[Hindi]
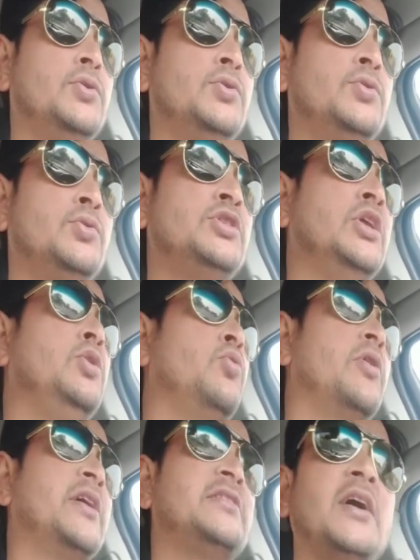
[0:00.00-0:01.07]
तो जिन लोगों
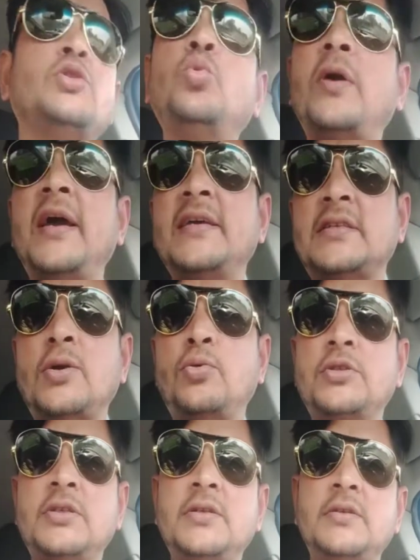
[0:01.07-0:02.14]
के साथ हुआ ऐसा
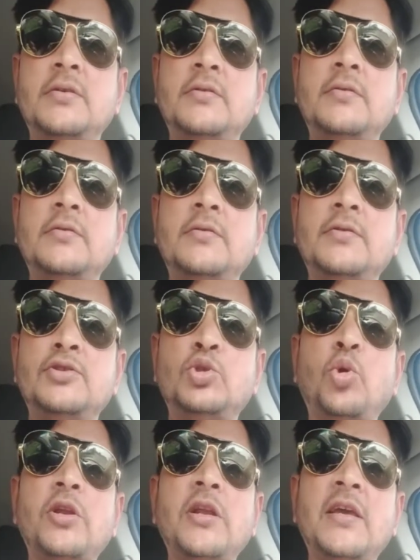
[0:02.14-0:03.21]
कुछ
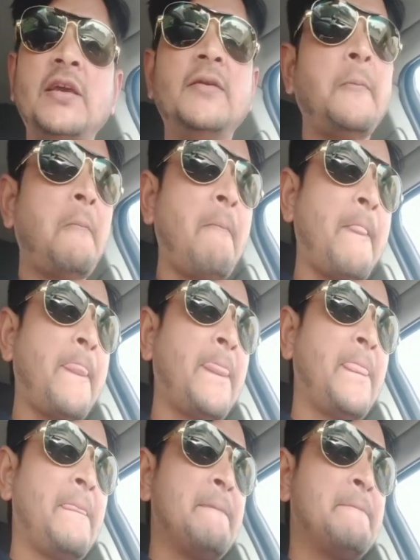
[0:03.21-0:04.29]
चोट लगी
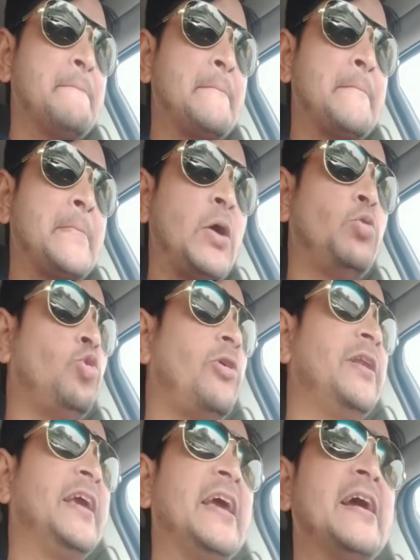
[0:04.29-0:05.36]
उन लोगों
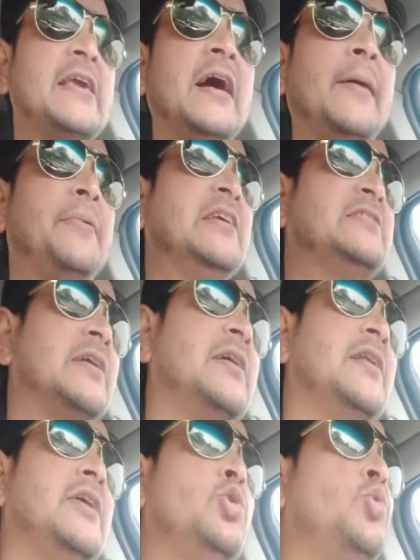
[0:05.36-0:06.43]
ने क्या किया अपने सर्कल
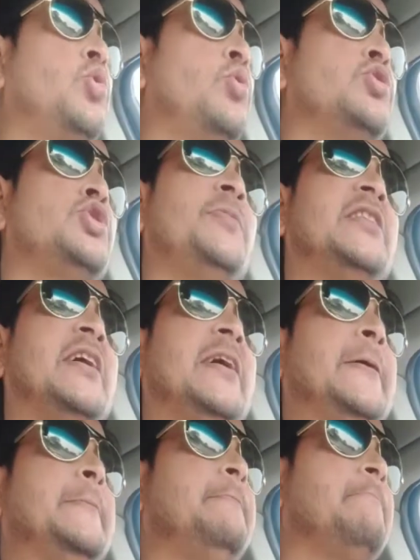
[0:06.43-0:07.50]
के लोगों को कुछ बताया
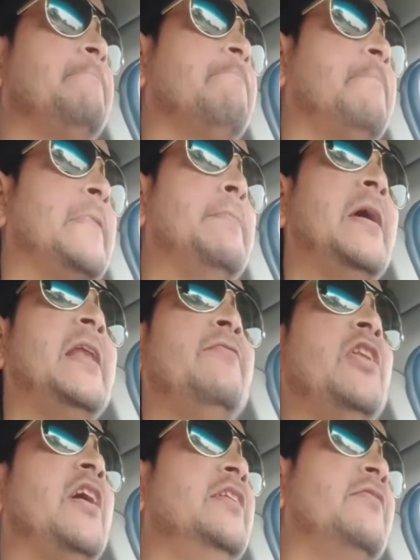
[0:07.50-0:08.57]
कि मैंने
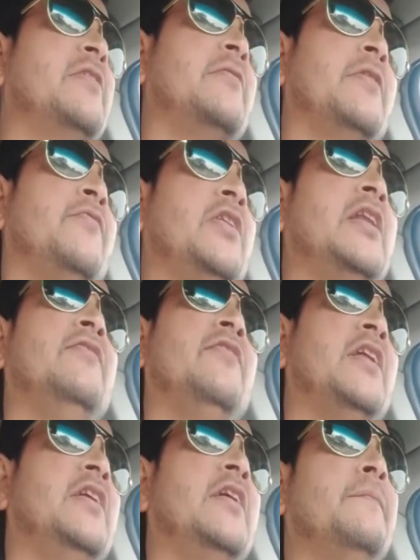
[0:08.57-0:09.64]
फलानी फलानी
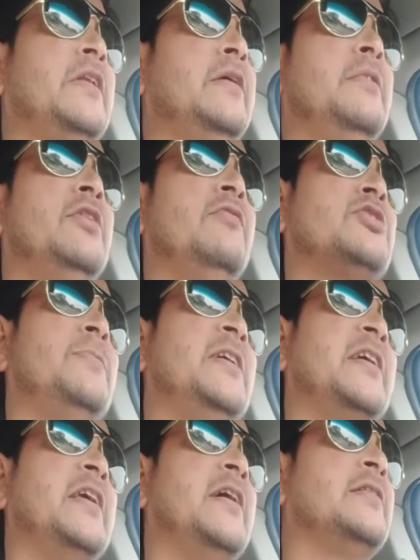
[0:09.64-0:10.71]
फलानी कंपनी में इन्वेस्टमेंट
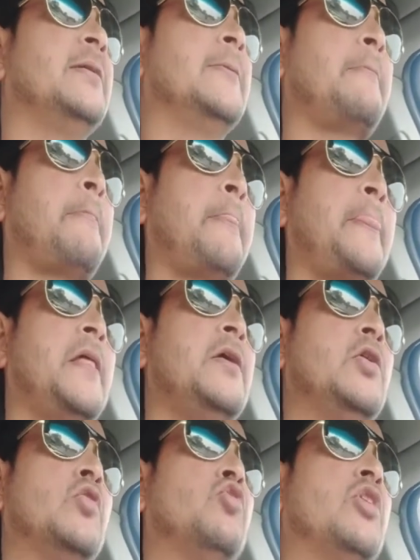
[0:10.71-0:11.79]
किया था
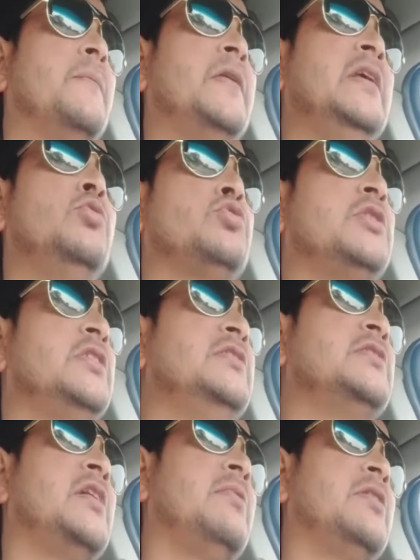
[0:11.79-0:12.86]
और वो कंपनी दो से तीन
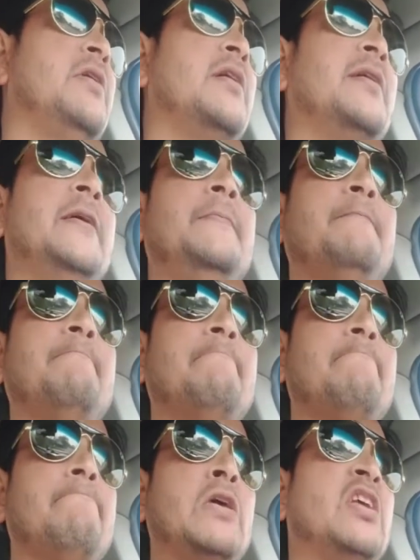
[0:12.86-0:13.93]
साल बाद भाग गई
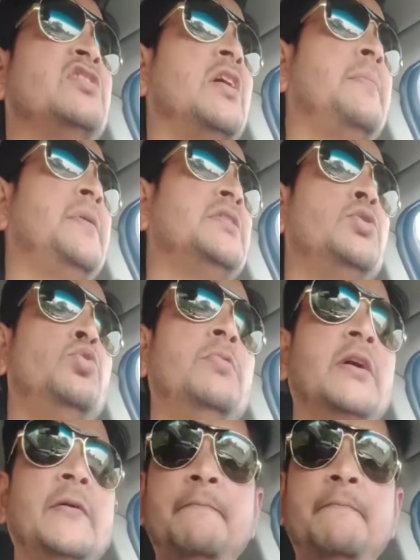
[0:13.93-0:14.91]
मेरा सारा पैसा डूब गया